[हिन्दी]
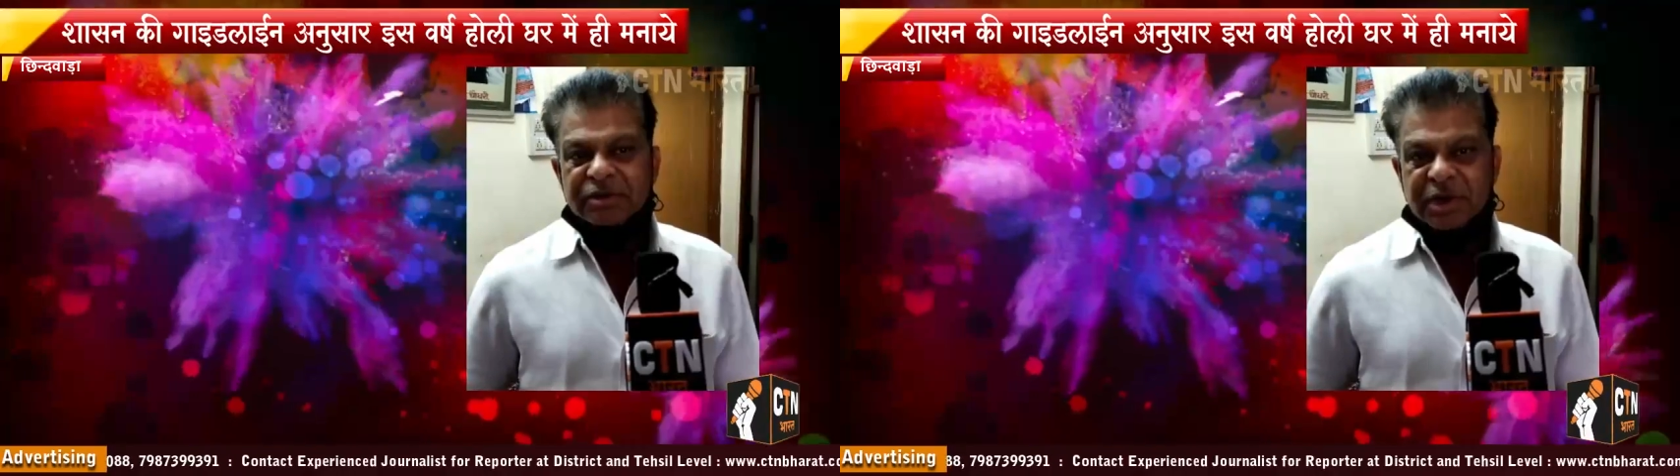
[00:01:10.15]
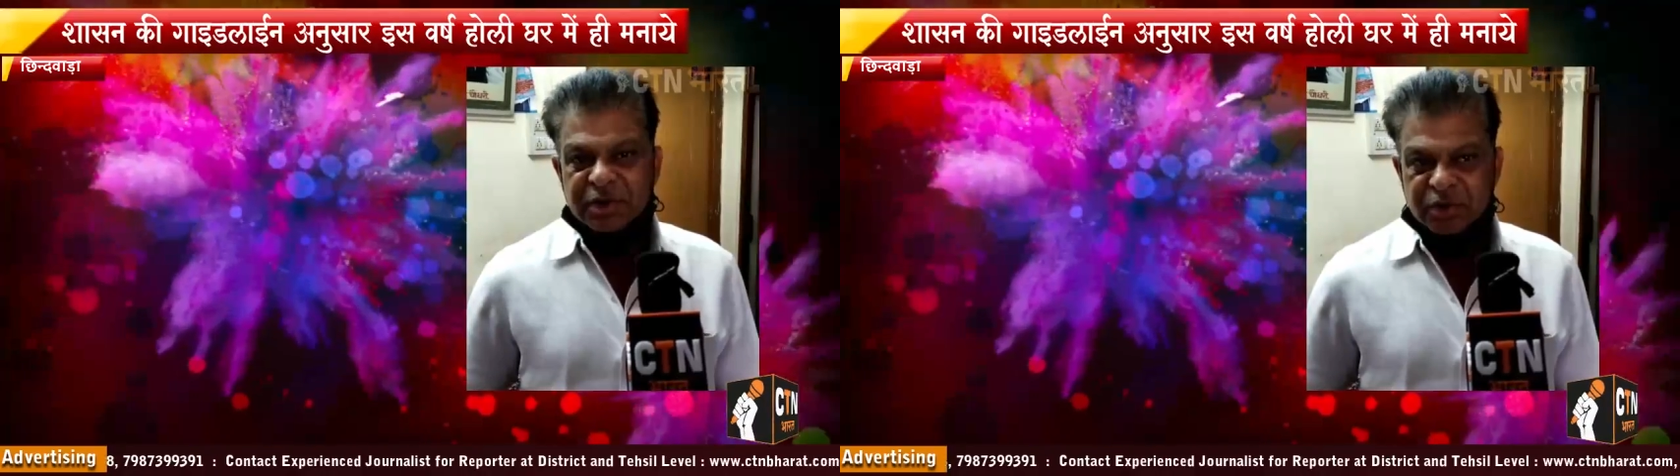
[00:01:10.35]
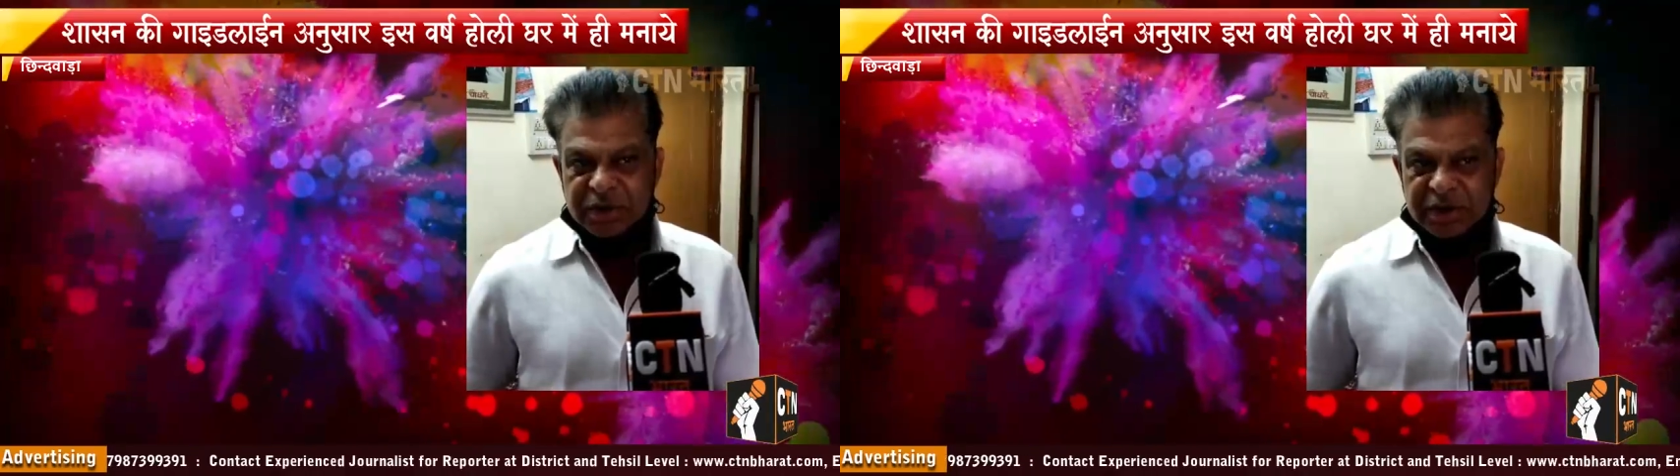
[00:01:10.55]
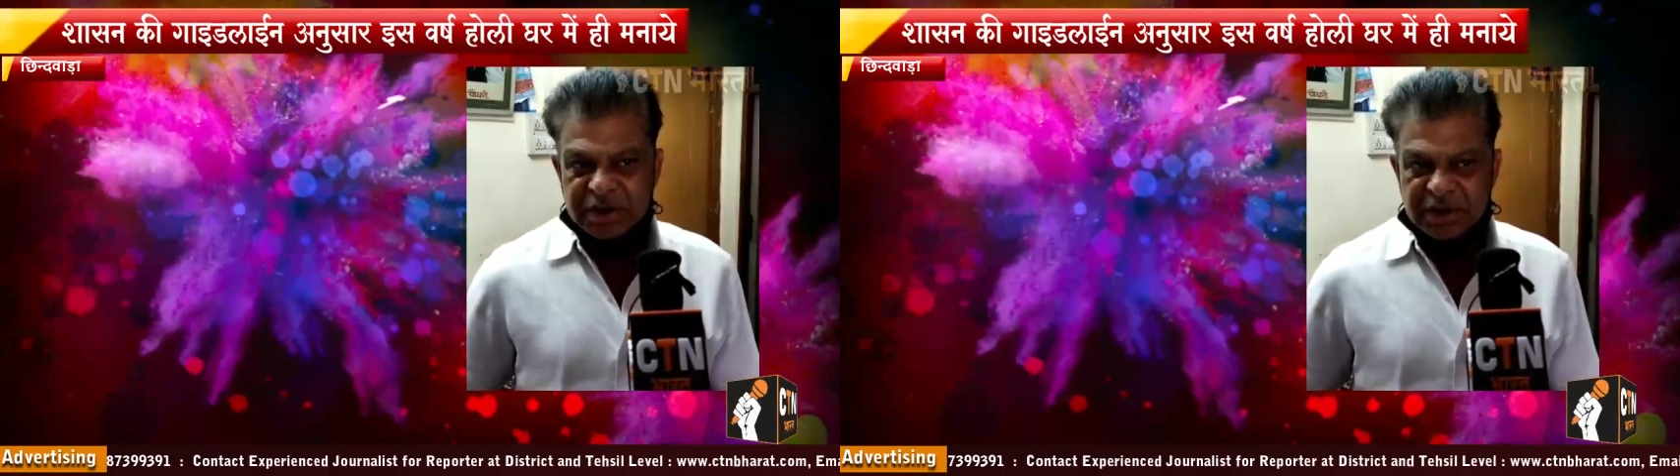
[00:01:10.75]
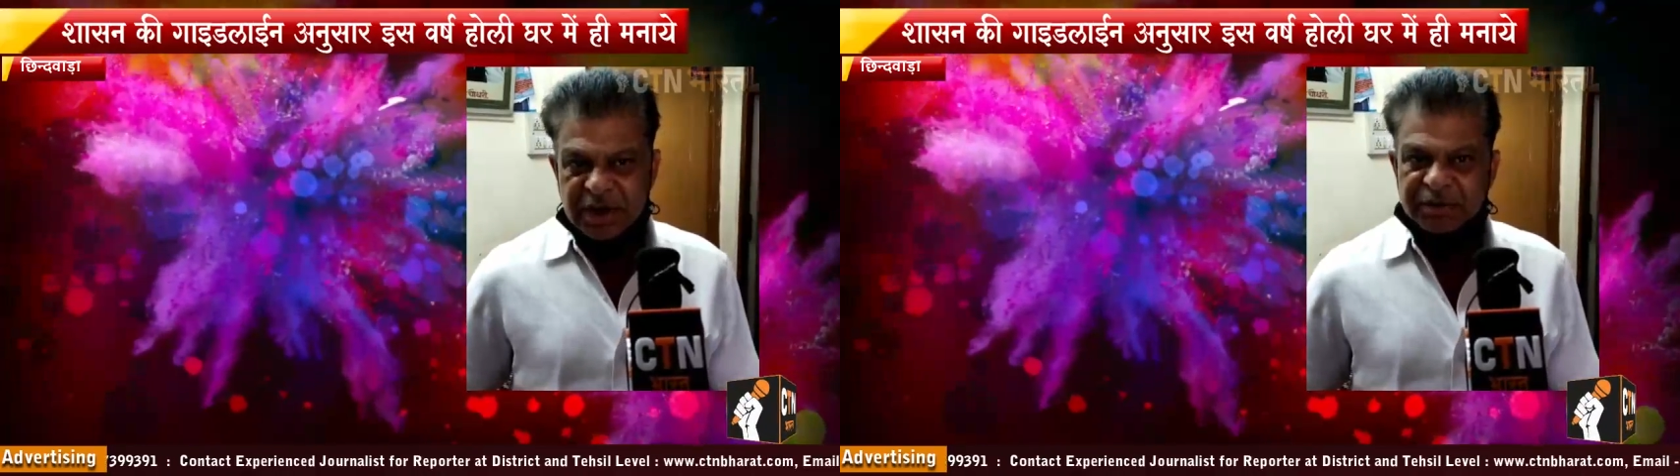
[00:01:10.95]
सहयोग करें
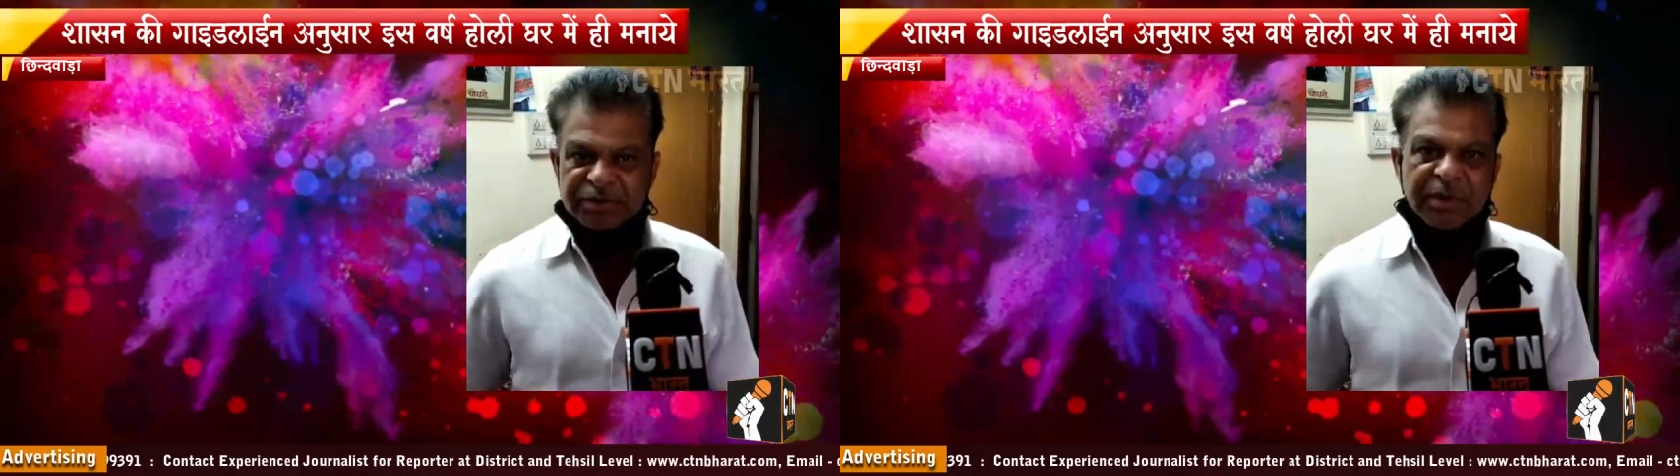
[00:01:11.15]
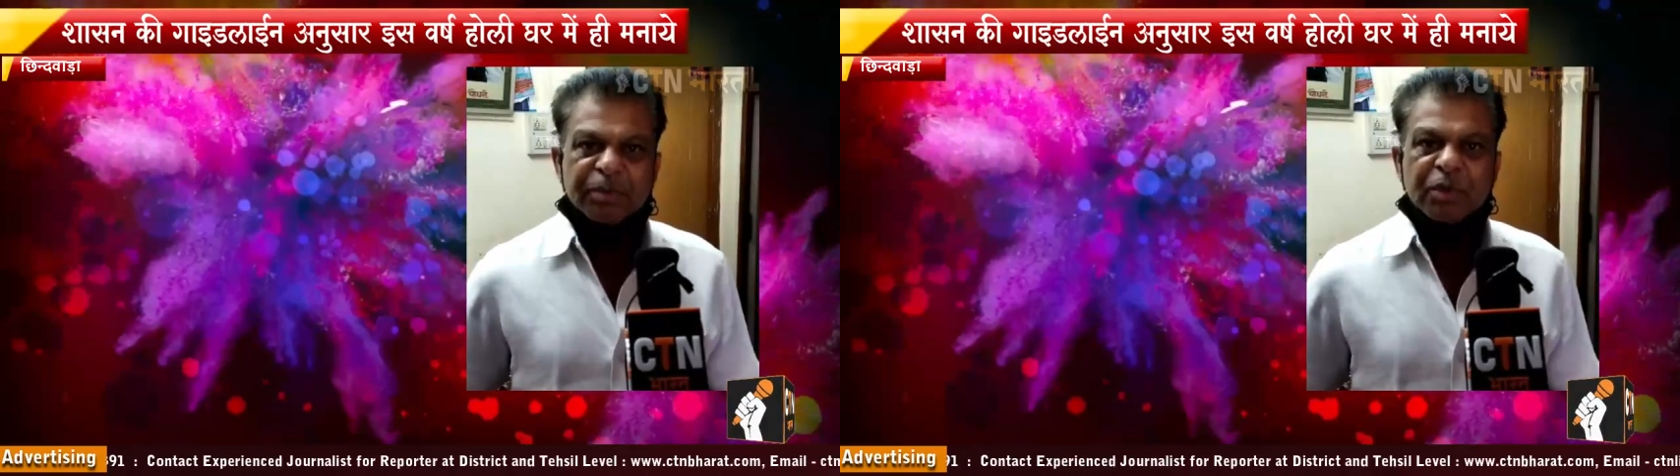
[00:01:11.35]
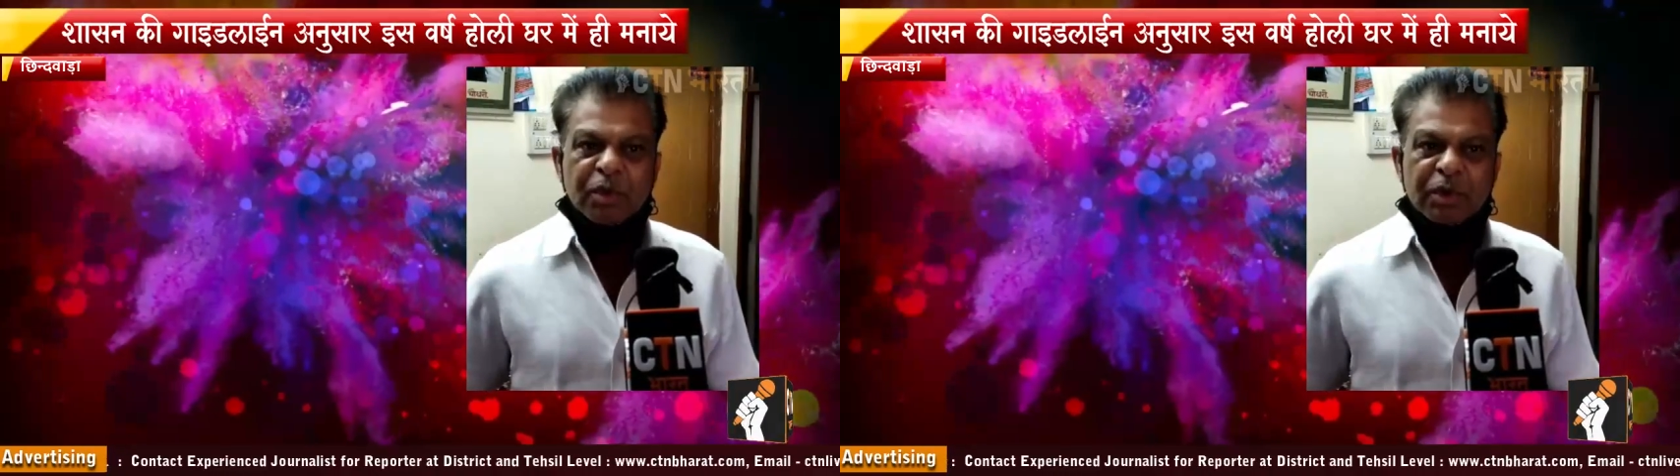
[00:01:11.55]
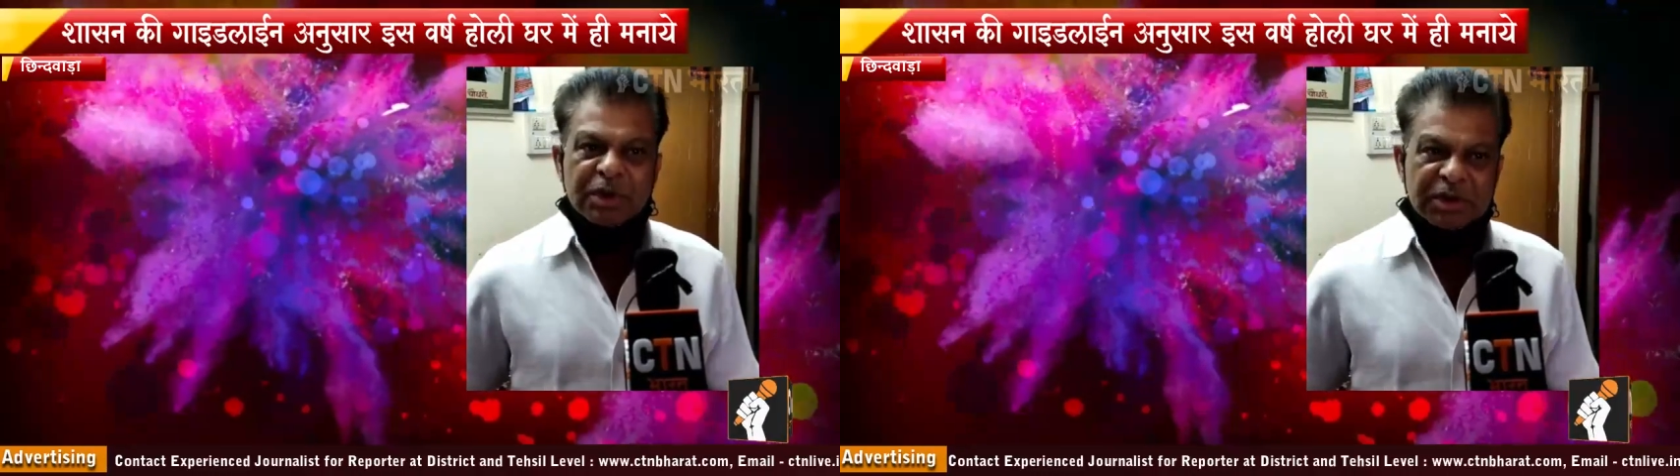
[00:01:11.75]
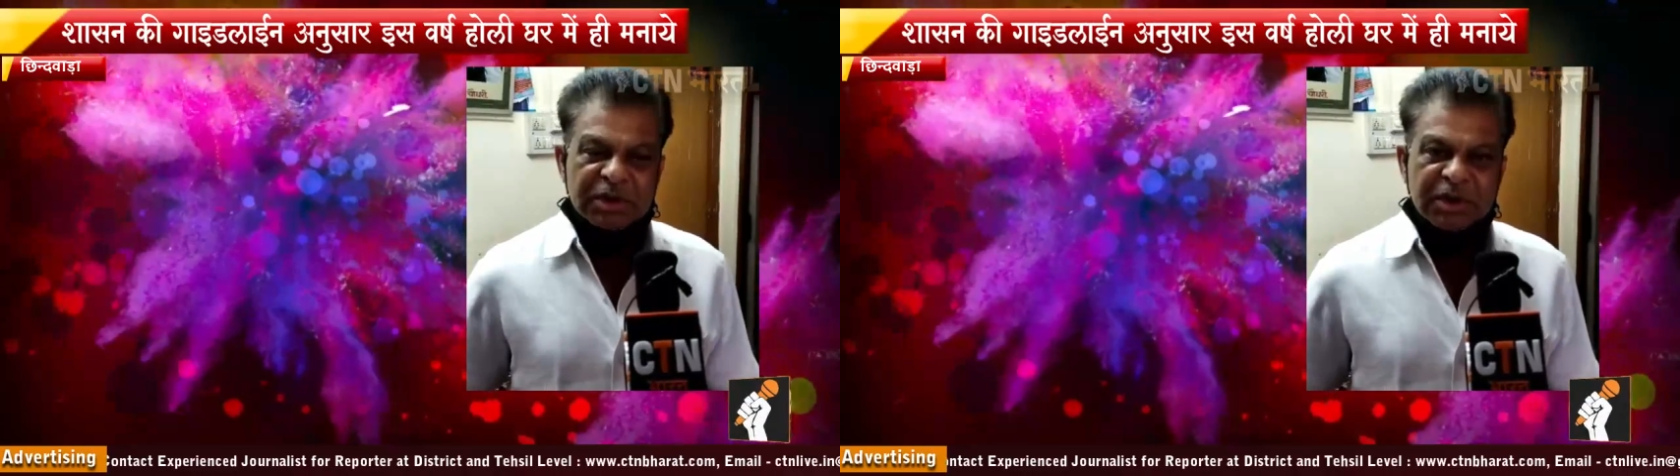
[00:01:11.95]
आप सबको
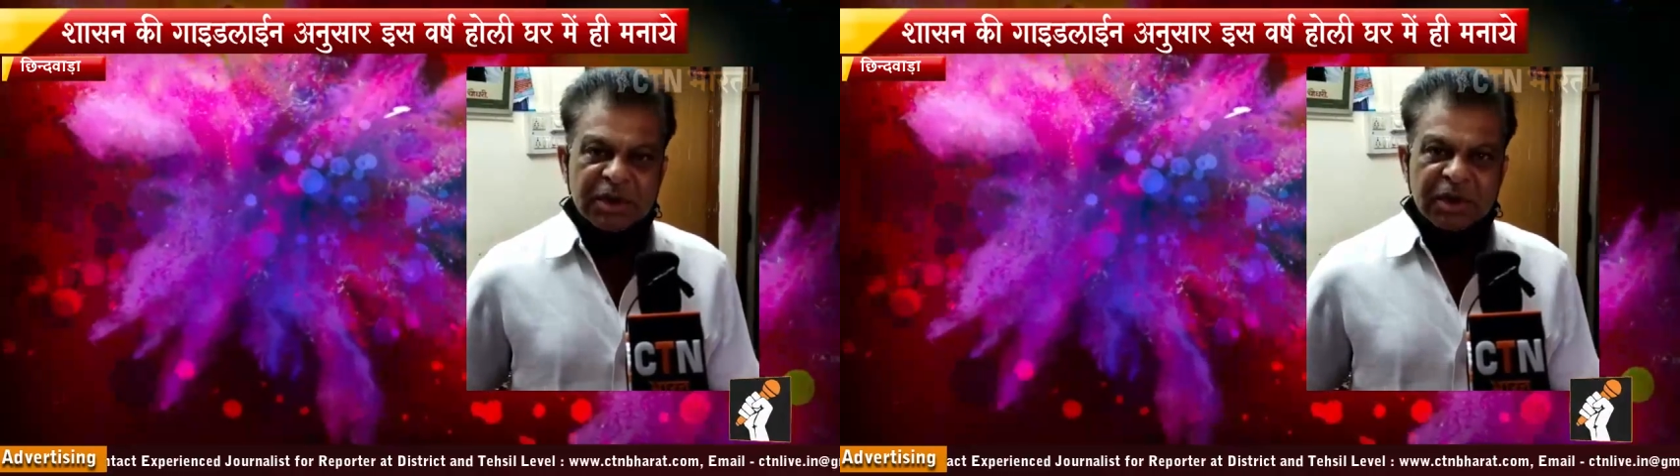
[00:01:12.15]
होली की